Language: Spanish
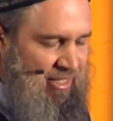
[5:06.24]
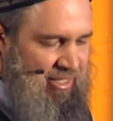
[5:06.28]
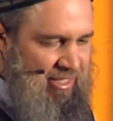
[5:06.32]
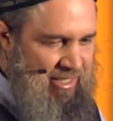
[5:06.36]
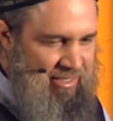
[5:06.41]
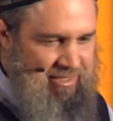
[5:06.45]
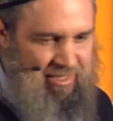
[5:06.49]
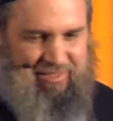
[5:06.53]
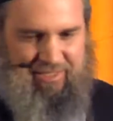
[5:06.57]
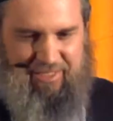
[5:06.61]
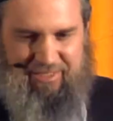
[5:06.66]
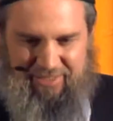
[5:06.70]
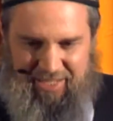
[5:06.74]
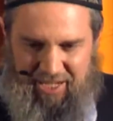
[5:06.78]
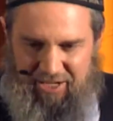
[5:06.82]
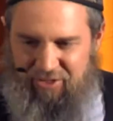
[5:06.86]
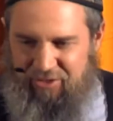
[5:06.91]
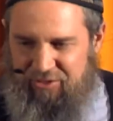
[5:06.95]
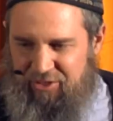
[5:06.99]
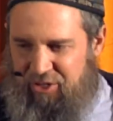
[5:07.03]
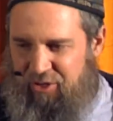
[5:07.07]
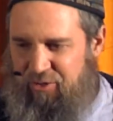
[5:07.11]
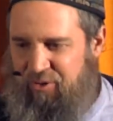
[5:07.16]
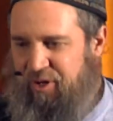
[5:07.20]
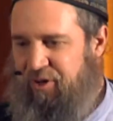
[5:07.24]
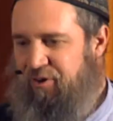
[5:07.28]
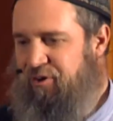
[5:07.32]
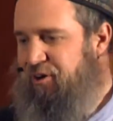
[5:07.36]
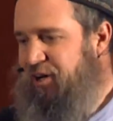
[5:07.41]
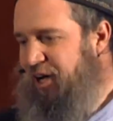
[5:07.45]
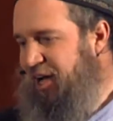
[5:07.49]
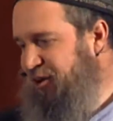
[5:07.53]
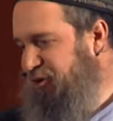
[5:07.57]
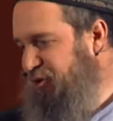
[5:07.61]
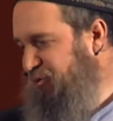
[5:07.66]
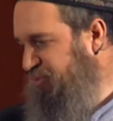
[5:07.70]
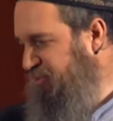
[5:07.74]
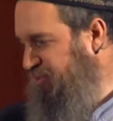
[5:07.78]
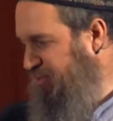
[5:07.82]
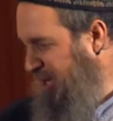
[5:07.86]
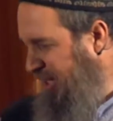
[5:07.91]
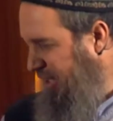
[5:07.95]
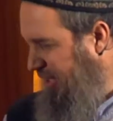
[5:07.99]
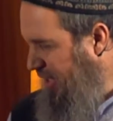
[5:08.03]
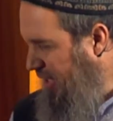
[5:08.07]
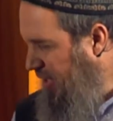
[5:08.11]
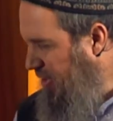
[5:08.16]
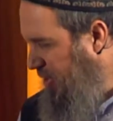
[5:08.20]
y se sentaron de nuevo a
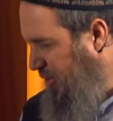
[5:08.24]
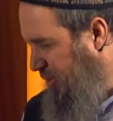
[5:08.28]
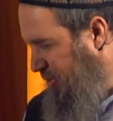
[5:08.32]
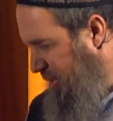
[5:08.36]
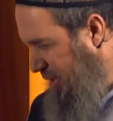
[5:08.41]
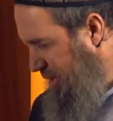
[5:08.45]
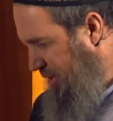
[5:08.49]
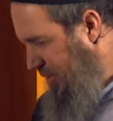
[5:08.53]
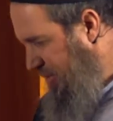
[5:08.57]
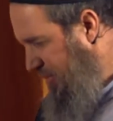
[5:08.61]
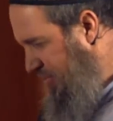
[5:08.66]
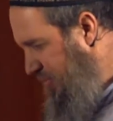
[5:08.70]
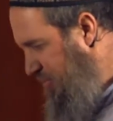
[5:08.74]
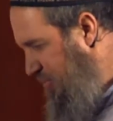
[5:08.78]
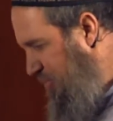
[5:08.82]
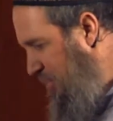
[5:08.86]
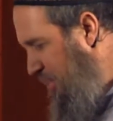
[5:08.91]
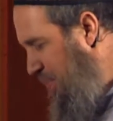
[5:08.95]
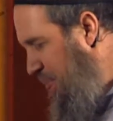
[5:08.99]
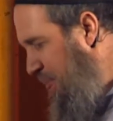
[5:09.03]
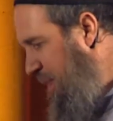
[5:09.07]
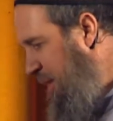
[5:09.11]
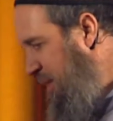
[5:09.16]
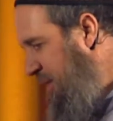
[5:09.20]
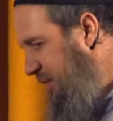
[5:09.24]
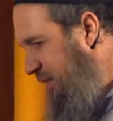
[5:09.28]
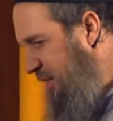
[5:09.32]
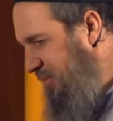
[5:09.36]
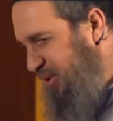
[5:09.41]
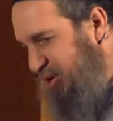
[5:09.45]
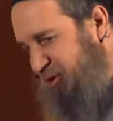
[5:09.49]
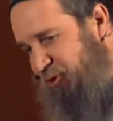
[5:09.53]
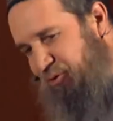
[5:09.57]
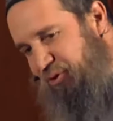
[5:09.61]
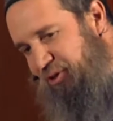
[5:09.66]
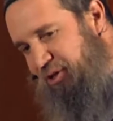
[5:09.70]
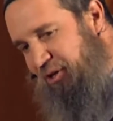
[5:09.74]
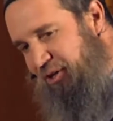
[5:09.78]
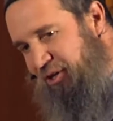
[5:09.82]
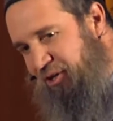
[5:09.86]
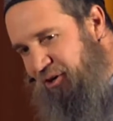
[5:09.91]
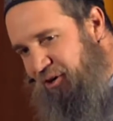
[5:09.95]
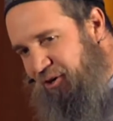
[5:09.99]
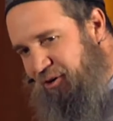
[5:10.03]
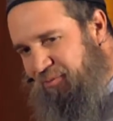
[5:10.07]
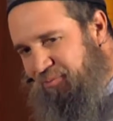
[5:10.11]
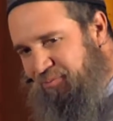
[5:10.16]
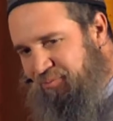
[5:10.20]
compartir los sueños. Y el hermano judío
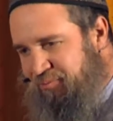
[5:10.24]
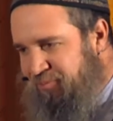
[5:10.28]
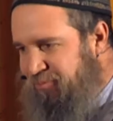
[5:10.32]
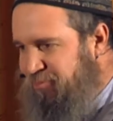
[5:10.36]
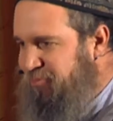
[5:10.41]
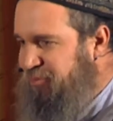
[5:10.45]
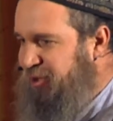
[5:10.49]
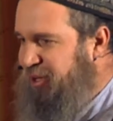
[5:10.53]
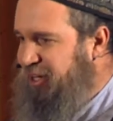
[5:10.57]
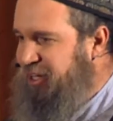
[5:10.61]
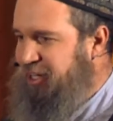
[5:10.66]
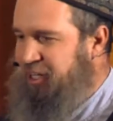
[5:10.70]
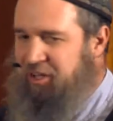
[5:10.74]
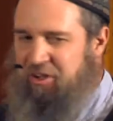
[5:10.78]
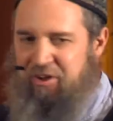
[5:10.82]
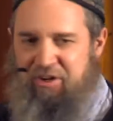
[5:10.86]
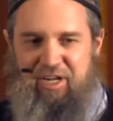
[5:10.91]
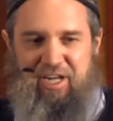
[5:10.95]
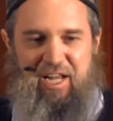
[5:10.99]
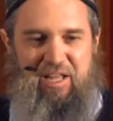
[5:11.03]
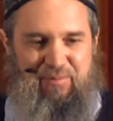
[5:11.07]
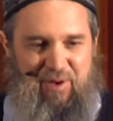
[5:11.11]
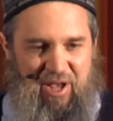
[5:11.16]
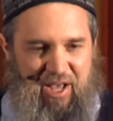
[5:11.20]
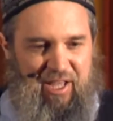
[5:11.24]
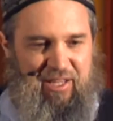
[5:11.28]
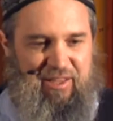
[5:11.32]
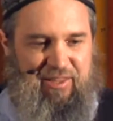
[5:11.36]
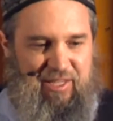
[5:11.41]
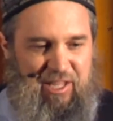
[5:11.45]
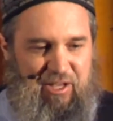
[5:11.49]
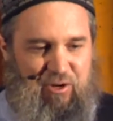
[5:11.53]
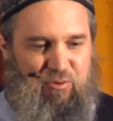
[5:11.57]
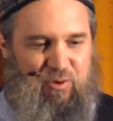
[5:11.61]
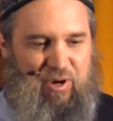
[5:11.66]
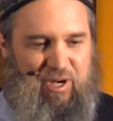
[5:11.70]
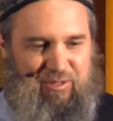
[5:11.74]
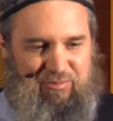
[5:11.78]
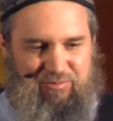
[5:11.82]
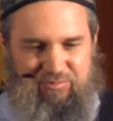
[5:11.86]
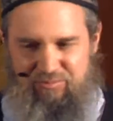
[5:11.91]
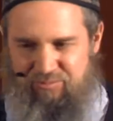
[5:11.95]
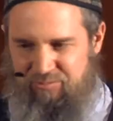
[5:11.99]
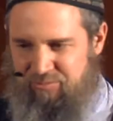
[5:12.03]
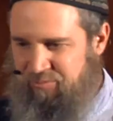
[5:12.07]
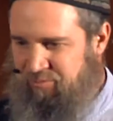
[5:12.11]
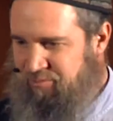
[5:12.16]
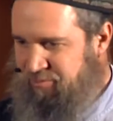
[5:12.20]
dijo, mi religión es la más antigua,
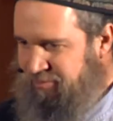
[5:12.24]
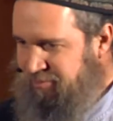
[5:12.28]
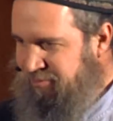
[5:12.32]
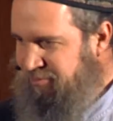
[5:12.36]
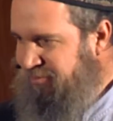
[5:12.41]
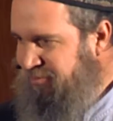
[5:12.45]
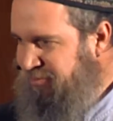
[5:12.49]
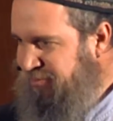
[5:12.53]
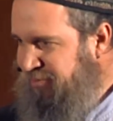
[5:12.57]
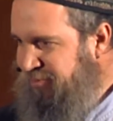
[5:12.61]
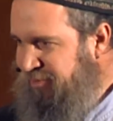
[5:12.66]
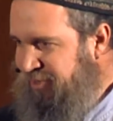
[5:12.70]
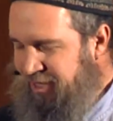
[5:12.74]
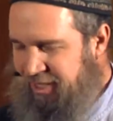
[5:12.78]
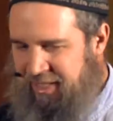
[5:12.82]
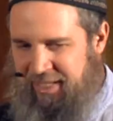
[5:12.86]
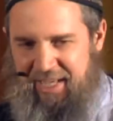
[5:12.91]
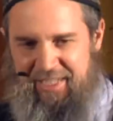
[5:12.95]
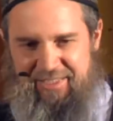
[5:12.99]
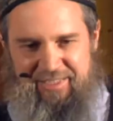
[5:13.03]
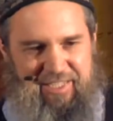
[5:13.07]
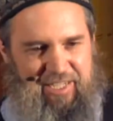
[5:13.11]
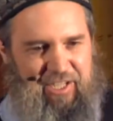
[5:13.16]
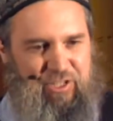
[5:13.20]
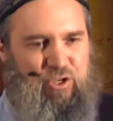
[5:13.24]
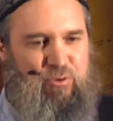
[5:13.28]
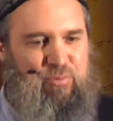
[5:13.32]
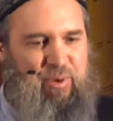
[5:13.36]
Así que yo